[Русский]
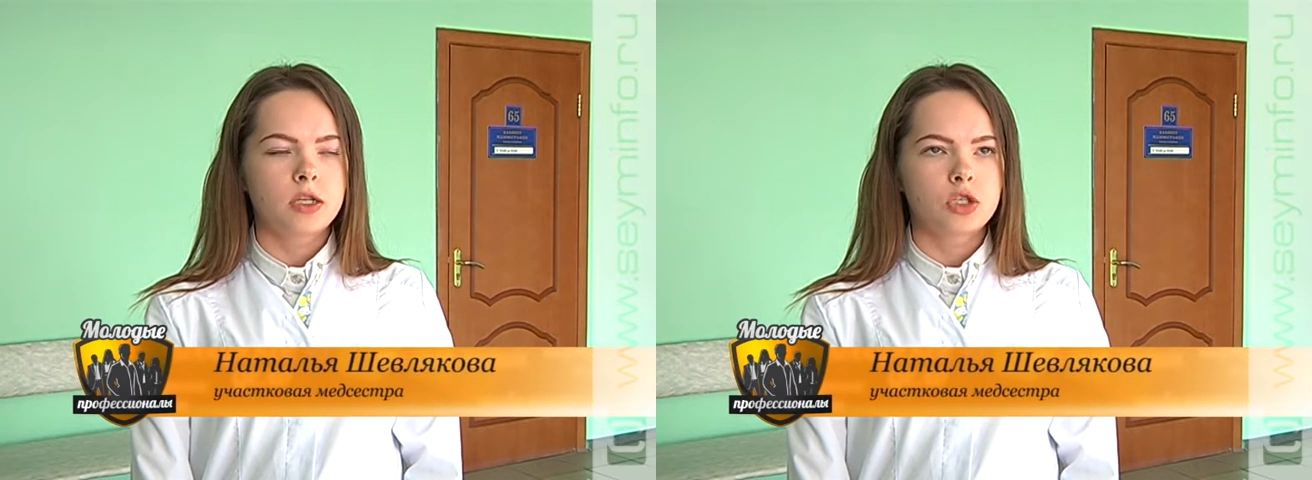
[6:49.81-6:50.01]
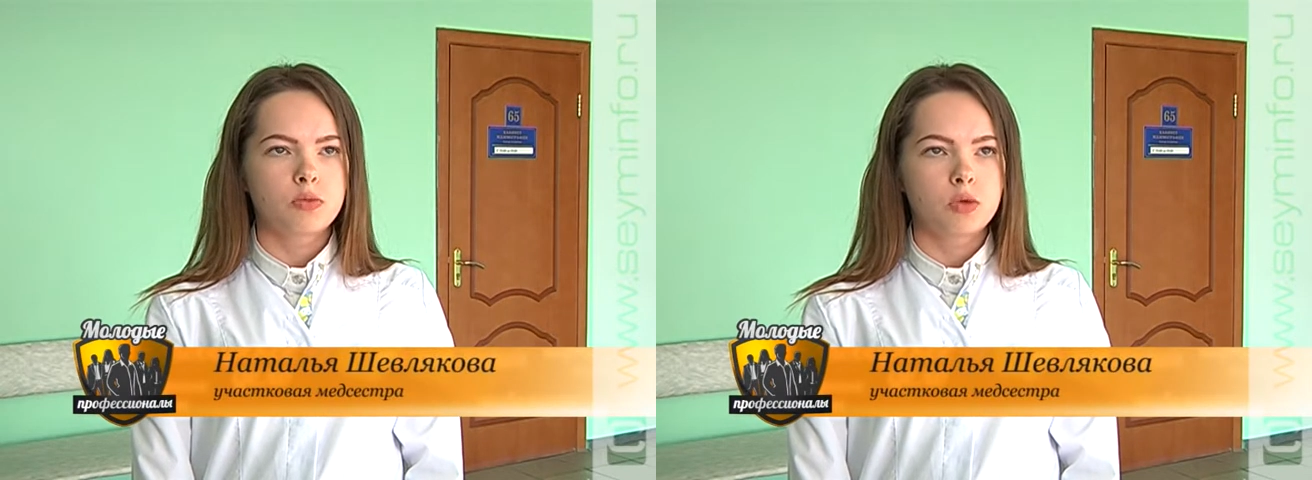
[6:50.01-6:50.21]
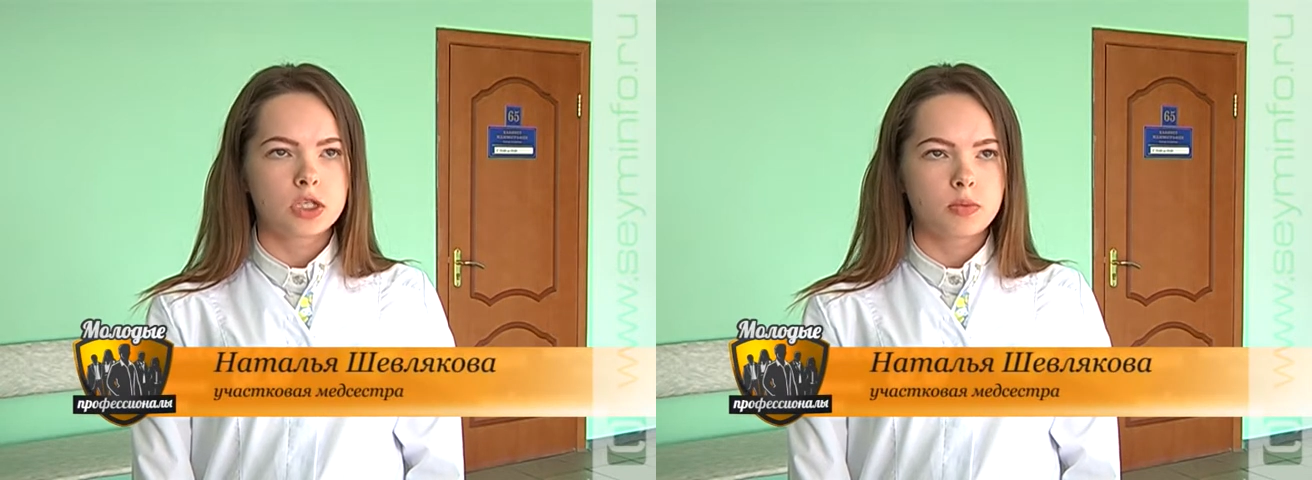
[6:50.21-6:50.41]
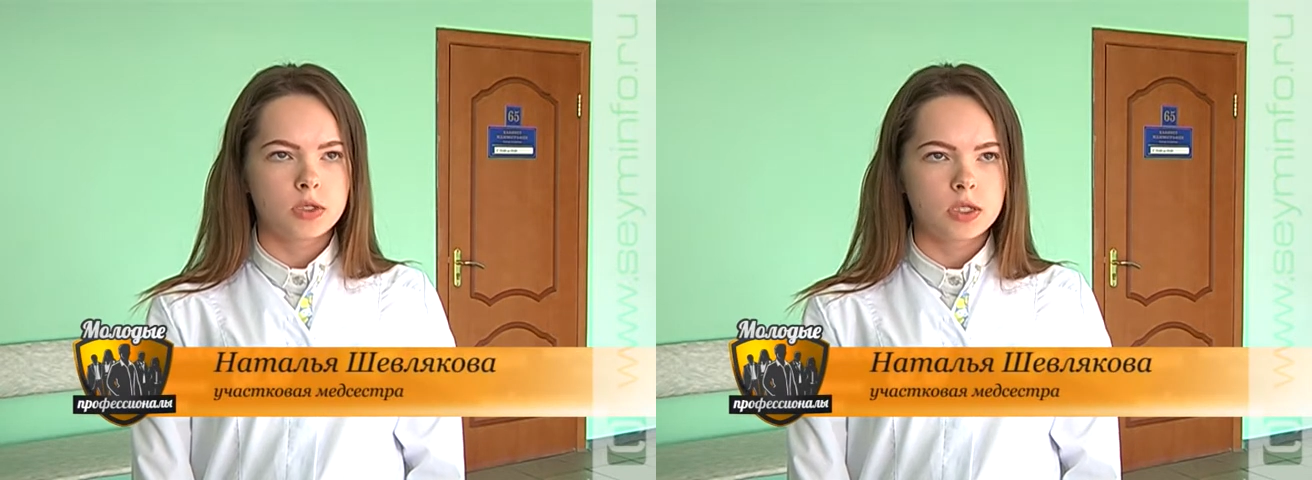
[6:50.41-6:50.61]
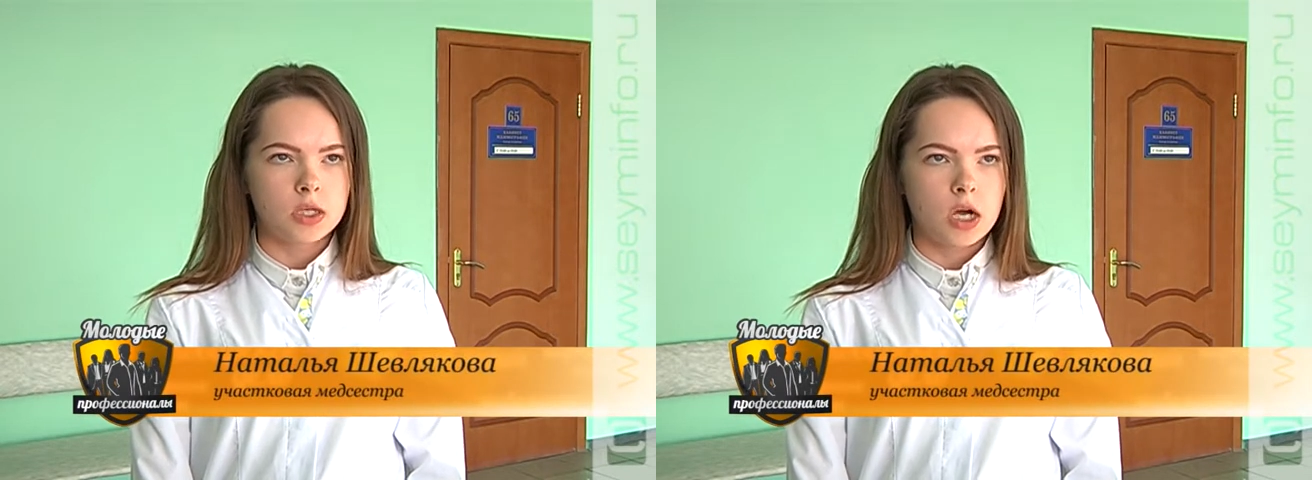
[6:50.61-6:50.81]
нашему
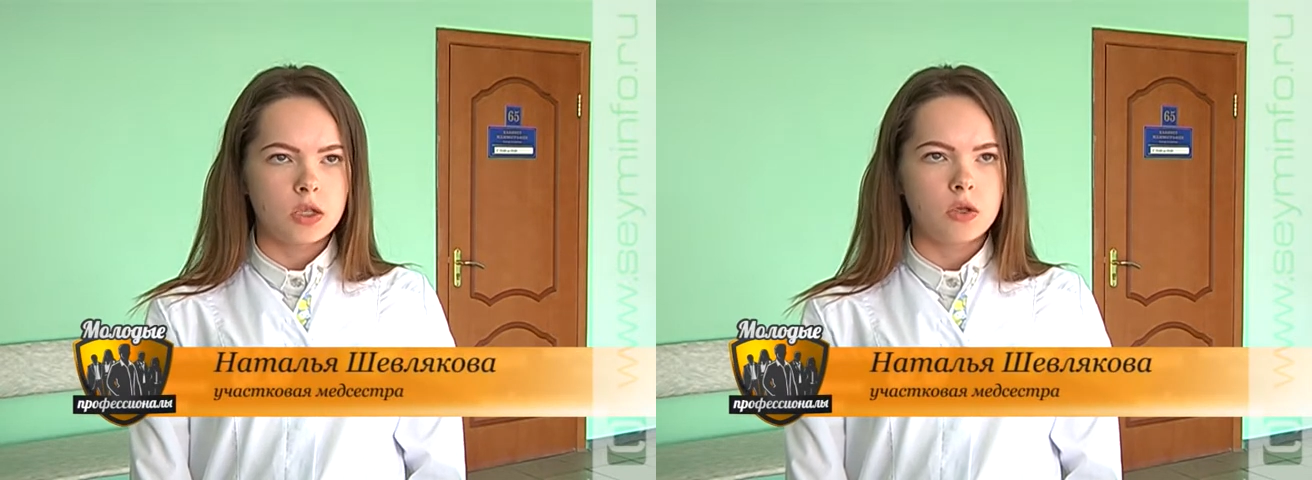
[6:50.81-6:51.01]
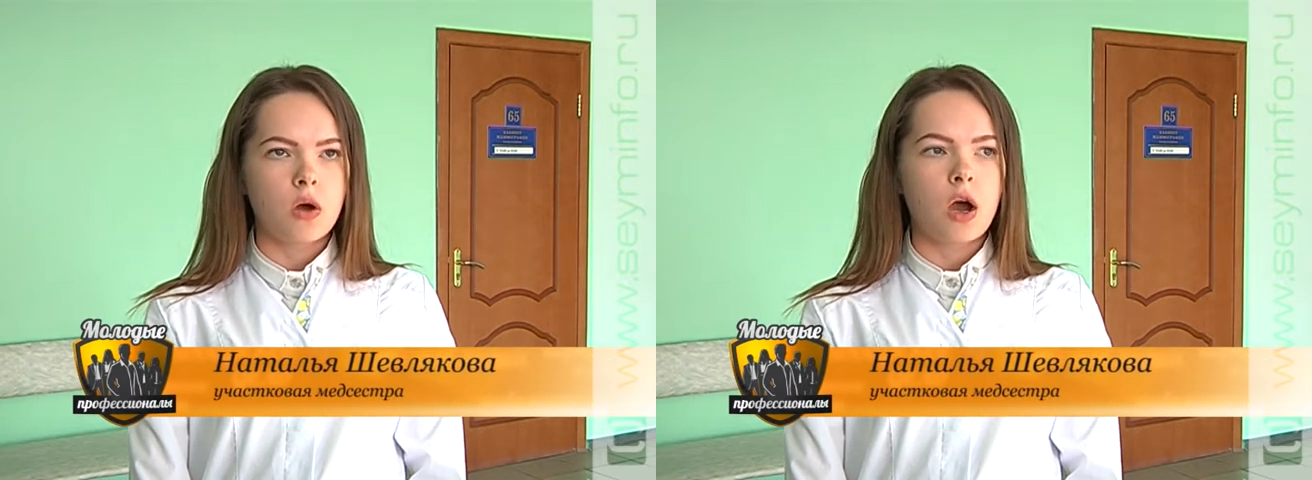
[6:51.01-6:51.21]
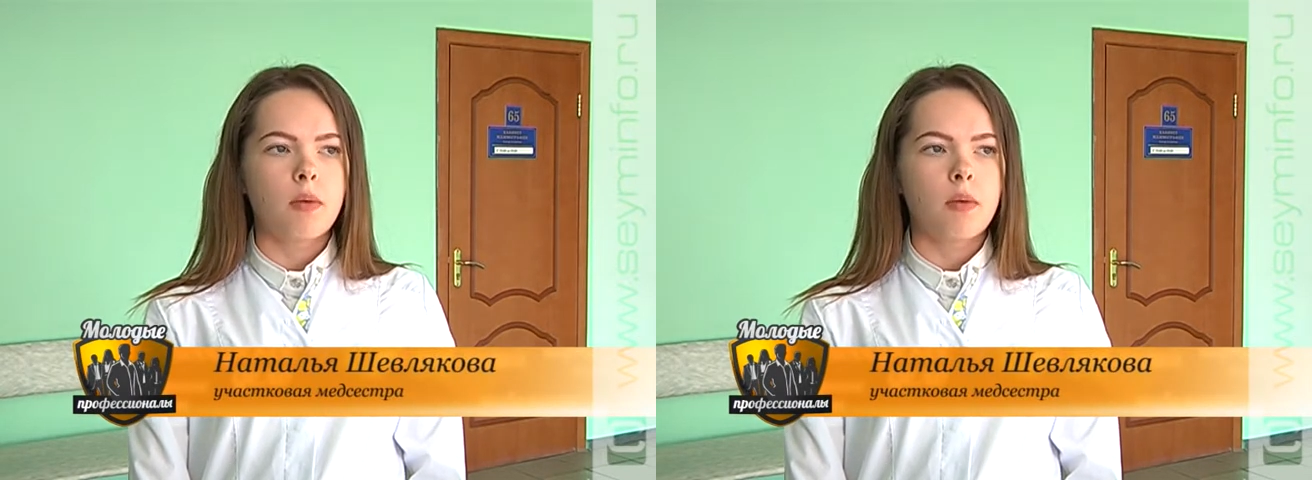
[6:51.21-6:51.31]
расписанию,